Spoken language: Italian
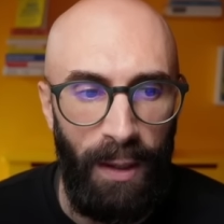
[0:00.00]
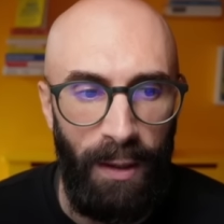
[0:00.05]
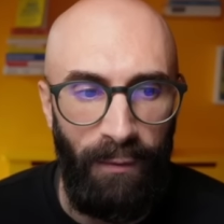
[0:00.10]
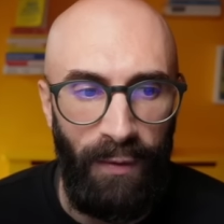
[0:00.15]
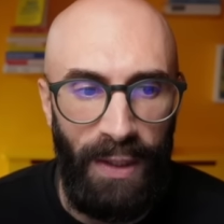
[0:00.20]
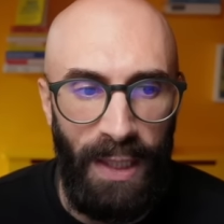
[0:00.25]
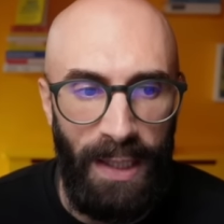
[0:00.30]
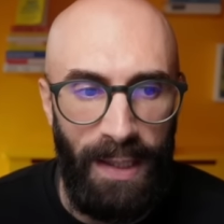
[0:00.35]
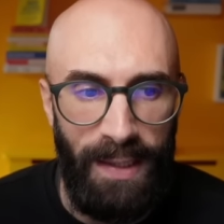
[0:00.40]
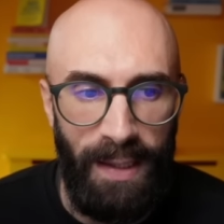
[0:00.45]

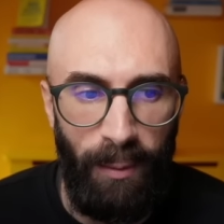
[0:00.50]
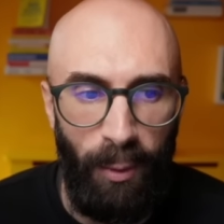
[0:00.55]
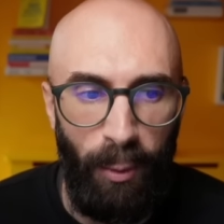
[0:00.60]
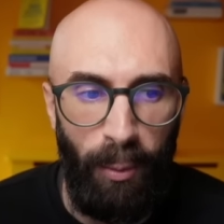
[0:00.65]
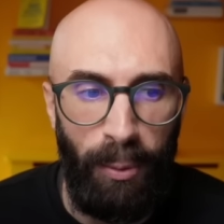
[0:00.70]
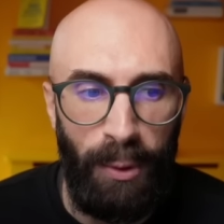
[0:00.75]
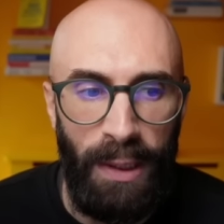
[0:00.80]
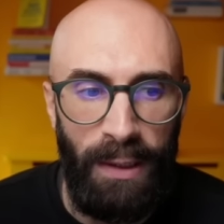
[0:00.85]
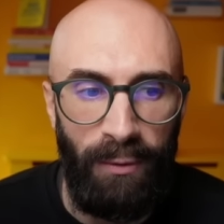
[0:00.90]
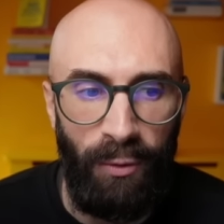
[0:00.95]
Vedete, siamo
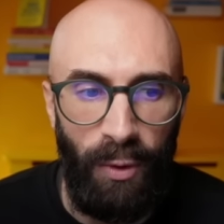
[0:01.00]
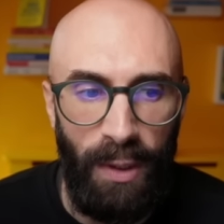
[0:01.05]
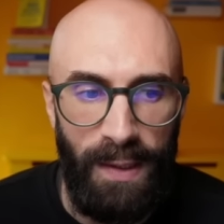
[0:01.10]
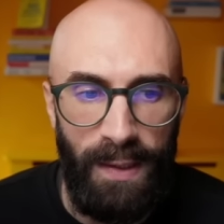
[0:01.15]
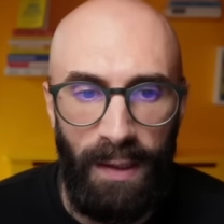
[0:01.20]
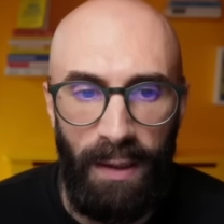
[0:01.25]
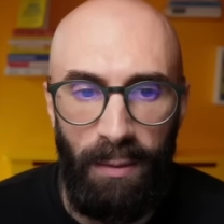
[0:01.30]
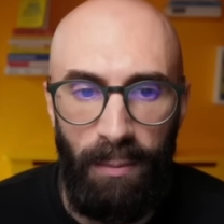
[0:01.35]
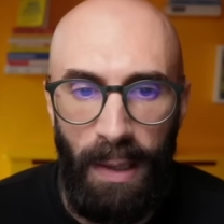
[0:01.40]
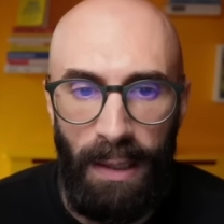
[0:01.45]
proprio dentro una
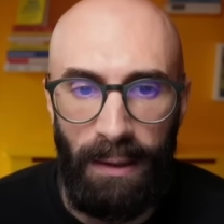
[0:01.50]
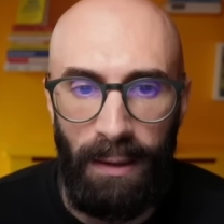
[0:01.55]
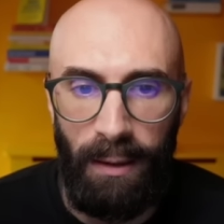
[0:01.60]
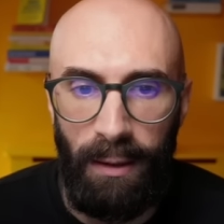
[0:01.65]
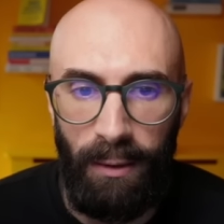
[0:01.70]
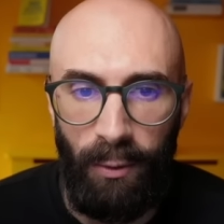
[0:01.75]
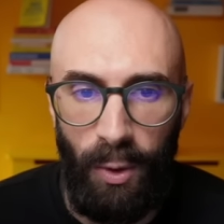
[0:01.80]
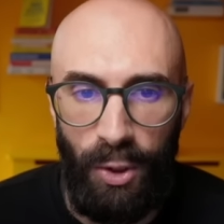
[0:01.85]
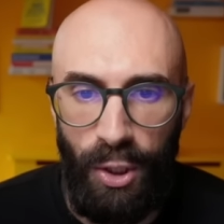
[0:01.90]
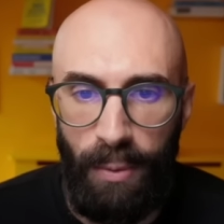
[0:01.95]
schermata,
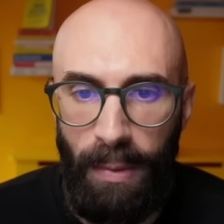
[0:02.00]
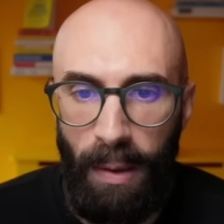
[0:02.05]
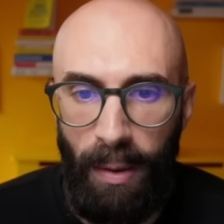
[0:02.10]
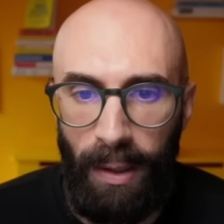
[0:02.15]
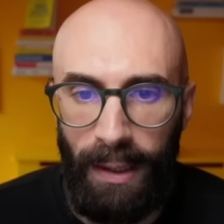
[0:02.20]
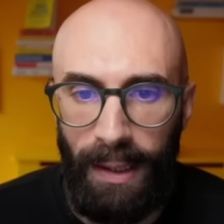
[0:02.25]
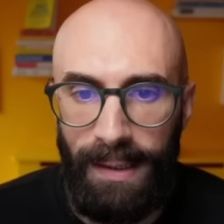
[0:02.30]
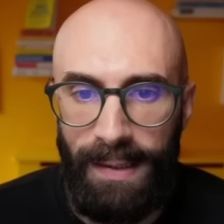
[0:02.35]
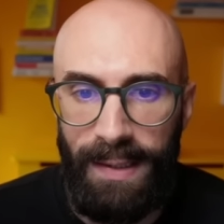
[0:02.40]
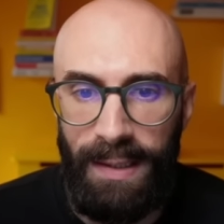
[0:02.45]
qua abbiamo la
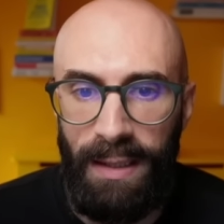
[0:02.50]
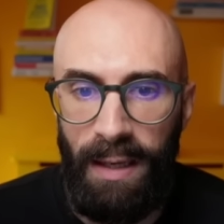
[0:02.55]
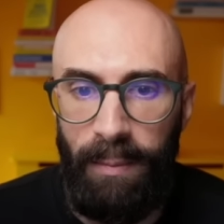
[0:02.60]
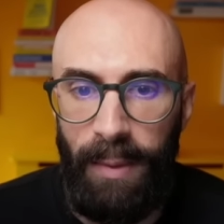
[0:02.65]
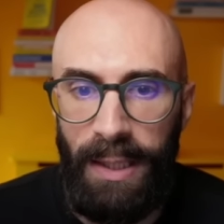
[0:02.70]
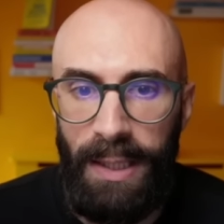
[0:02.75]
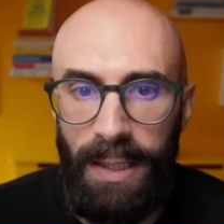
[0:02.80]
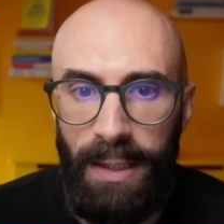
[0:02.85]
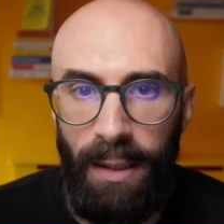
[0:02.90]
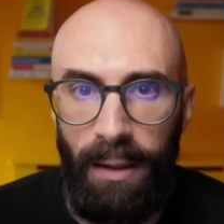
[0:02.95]
classica
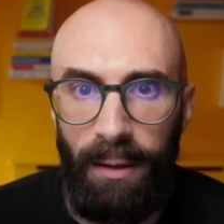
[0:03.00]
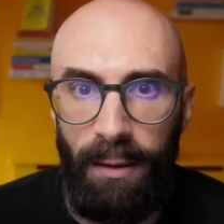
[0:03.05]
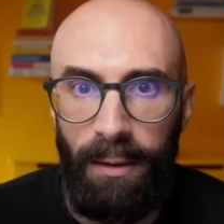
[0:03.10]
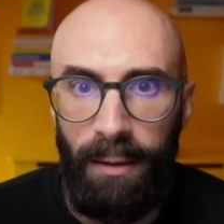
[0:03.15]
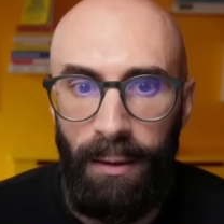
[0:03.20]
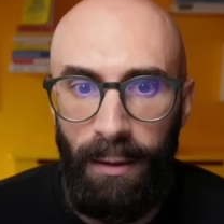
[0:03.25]
manina